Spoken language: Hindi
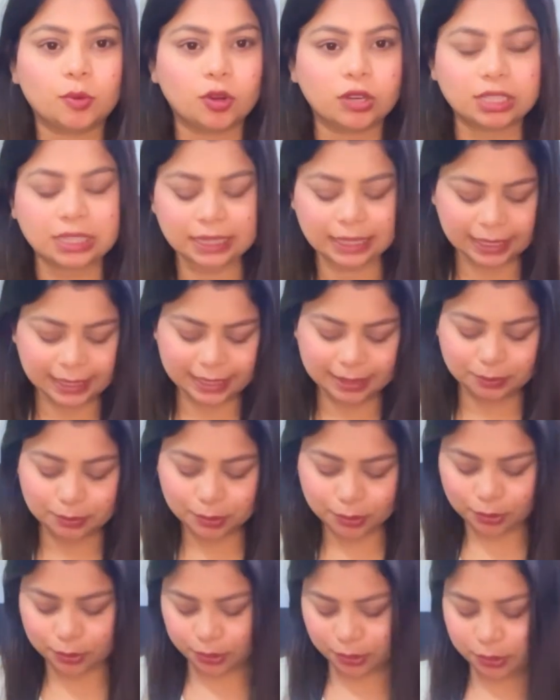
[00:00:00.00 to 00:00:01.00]
बहुत लेट भी
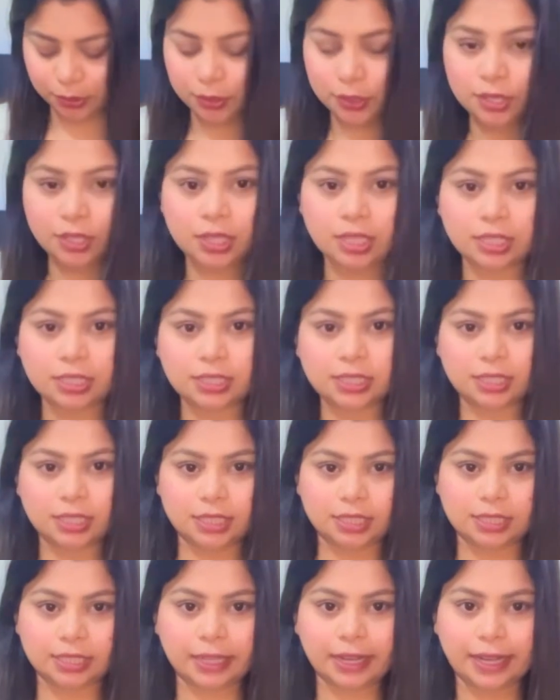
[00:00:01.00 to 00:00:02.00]
हो रही हूँ
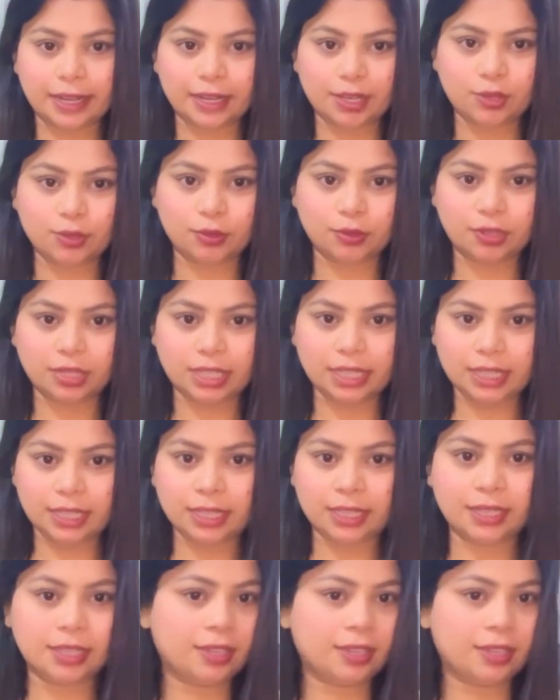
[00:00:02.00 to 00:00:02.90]
जल्दी से रेडी हो गई